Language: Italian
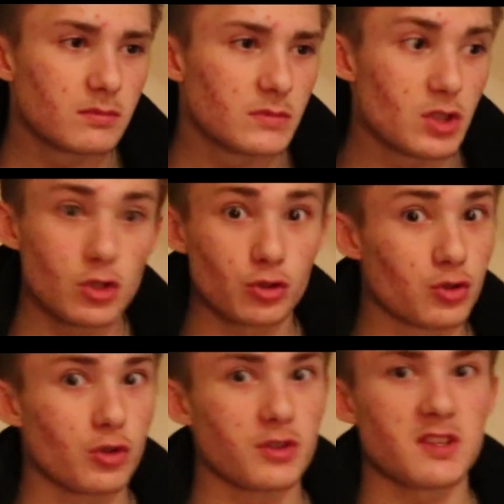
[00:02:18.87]
Dio
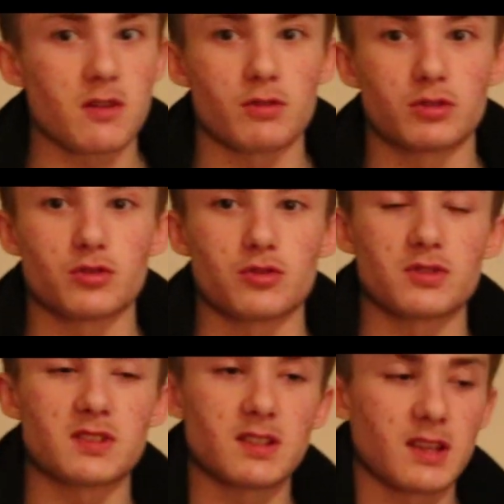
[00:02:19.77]
solo sa quanto sono
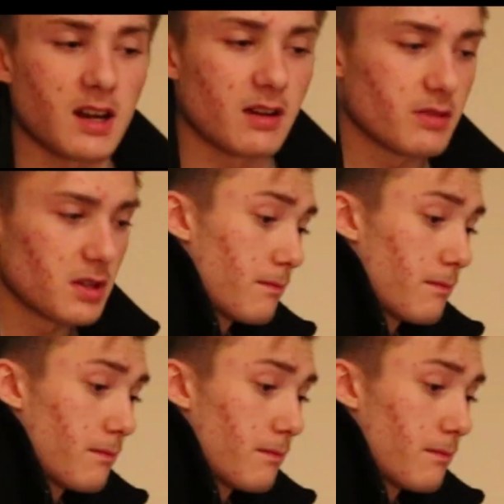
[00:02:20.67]
stati gravi.